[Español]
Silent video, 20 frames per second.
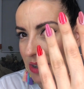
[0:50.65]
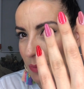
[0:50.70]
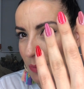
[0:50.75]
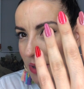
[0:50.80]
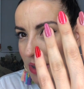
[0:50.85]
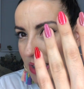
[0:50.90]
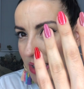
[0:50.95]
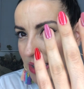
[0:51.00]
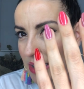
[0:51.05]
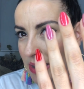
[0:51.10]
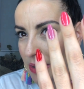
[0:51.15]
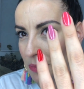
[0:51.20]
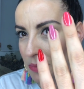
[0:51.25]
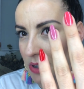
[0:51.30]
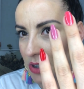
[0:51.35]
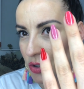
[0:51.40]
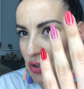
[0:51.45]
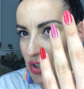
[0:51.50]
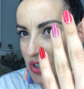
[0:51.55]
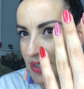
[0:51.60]
y mirar que el
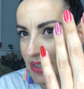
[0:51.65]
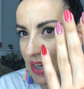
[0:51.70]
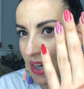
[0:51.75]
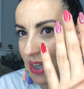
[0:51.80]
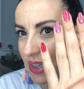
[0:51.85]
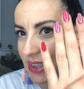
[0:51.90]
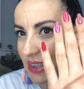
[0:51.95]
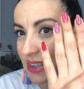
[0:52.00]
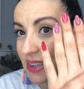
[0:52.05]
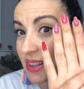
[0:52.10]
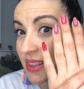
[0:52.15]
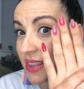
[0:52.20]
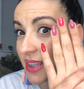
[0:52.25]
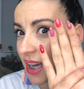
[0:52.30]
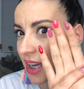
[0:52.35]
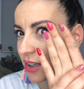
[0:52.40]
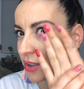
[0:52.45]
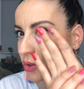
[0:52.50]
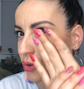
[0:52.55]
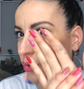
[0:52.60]
brillo está
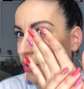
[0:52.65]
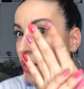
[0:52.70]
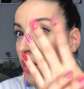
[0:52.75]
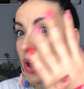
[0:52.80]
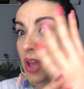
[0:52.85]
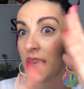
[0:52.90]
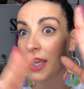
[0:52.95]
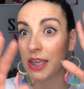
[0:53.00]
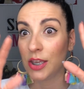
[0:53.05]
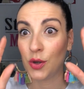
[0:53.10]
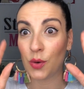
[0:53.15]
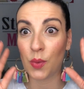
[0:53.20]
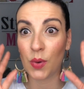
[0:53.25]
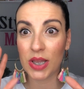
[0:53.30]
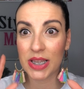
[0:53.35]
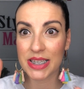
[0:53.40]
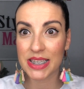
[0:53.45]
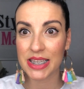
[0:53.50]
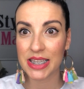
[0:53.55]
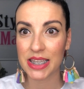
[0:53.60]
intacto y os voy a
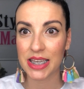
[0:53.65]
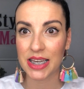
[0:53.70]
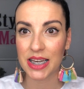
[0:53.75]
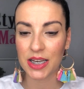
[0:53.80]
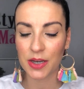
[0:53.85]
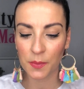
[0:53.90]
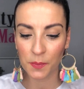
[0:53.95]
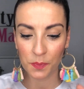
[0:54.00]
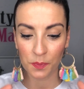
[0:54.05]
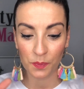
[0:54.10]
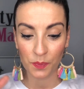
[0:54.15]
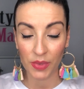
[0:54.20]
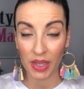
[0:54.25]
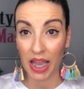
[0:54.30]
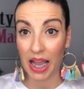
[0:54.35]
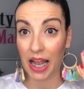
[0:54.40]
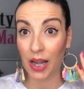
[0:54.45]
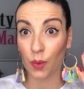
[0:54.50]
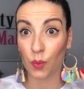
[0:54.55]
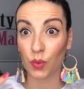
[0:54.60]
enseñar
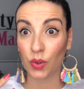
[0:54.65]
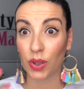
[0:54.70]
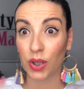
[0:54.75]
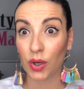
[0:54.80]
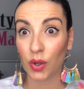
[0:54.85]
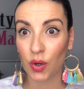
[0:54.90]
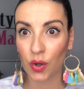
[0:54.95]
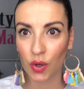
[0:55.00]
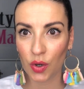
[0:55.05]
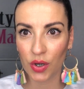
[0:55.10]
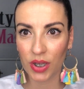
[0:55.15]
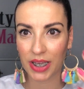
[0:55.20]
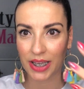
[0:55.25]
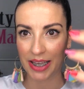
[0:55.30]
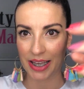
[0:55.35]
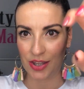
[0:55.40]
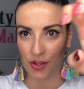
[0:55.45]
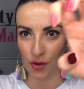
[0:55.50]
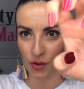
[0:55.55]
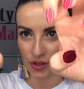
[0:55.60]
algunos de los colores
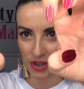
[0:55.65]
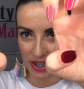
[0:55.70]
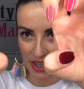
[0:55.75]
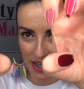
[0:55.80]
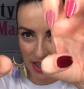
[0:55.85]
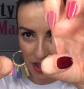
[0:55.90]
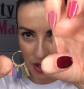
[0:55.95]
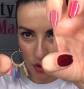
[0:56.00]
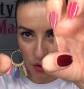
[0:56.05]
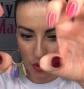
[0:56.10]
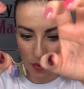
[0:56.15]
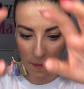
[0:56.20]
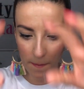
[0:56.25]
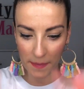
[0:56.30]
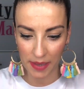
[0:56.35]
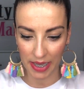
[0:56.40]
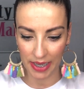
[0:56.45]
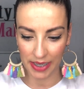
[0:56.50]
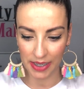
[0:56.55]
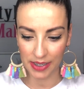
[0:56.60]
que yo tengo,
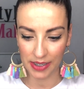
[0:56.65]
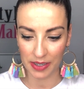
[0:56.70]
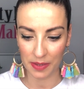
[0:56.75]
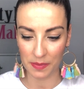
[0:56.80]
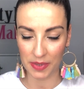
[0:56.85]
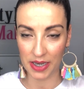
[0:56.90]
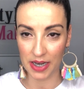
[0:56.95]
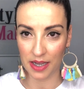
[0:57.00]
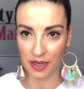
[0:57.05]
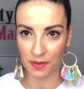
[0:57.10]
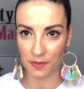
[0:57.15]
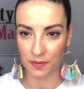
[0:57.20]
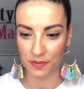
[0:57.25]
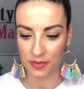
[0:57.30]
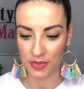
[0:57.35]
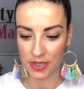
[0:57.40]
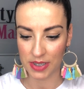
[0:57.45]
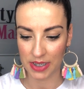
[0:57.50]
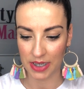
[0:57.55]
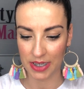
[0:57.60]
¿vale? Que mirar,
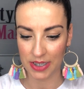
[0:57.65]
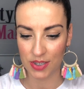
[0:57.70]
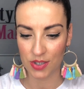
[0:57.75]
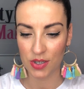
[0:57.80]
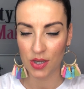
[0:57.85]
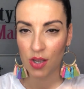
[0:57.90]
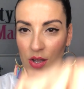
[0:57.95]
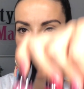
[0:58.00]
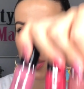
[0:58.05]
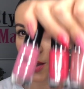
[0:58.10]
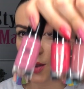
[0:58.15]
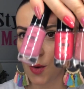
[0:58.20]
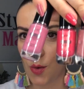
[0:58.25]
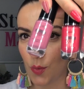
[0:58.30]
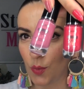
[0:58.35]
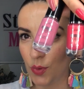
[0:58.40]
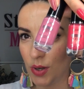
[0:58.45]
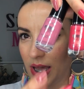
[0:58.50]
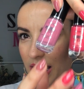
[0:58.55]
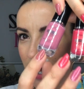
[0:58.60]
o sea, es
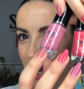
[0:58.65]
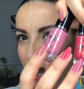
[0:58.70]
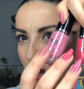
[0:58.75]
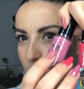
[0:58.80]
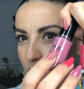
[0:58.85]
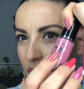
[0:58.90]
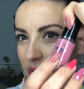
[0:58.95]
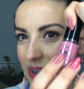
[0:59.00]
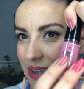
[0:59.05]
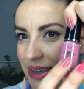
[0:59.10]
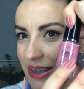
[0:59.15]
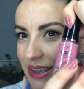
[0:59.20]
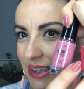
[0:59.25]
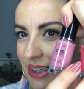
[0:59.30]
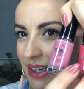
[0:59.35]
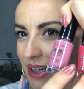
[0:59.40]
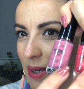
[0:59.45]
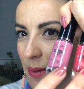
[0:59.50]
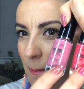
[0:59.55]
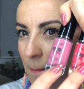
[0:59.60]
una
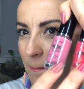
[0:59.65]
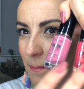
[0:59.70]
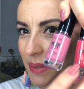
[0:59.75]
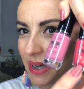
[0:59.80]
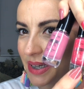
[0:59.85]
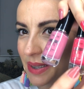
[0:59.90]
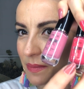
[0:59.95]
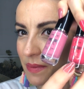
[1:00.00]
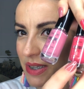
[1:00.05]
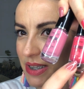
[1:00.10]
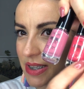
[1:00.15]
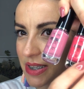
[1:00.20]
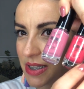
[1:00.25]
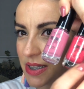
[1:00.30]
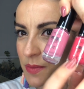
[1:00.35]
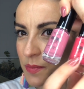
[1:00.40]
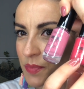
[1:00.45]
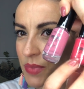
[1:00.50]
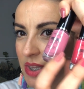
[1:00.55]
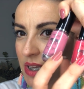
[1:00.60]
auténtica maravilla
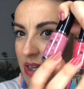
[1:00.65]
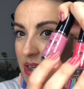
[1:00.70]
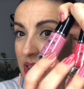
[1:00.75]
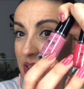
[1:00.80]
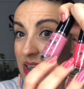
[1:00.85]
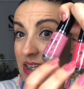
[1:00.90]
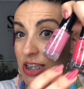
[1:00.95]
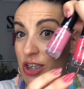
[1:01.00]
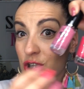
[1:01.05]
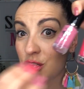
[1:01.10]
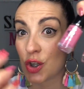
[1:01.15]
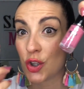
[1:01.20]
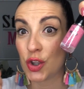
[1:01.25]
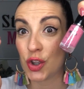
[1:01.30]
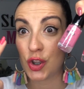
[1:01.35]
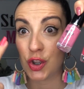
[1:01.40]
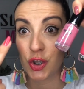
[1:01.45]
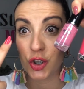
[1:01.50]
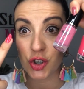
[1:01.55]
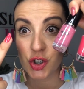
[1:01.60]

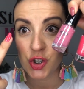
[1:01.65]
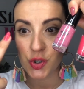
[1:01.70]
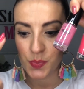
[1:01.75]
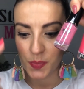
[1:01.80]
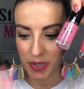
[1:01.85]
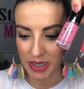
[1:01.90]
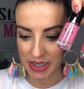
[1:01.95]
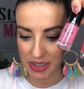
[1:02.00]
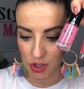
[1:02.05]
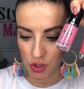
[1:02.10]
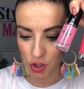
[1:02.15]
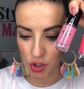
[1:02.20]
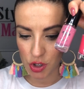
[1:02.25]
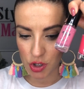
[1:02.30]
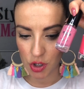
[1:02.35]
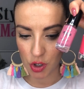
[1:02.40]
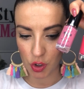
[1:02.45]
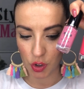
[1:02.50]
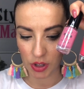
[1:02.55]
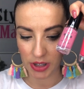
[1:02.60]
son dos pasos
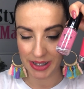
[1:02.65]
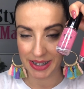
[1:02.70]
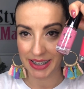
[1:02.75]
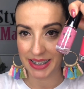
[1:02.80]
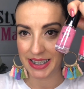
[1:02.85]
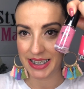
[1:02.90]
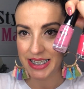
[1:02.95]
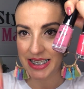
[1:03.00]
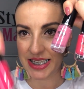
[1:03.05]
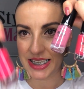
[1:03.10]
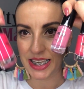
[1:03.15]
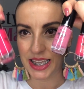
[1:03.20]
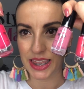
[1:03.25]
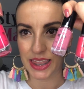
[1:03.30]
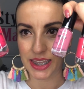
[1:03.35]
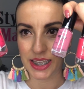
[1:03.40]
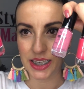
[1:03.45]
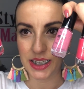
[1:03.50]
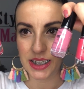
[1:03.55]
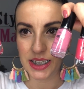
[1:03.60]
lo que tenéis que
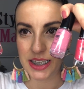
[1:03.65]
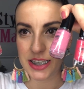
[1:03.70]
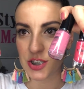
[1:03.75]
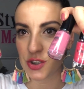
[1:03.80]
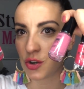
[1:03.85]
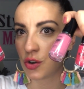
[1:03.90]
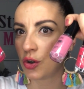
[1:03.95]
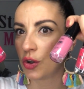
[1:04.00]
hacer. Estos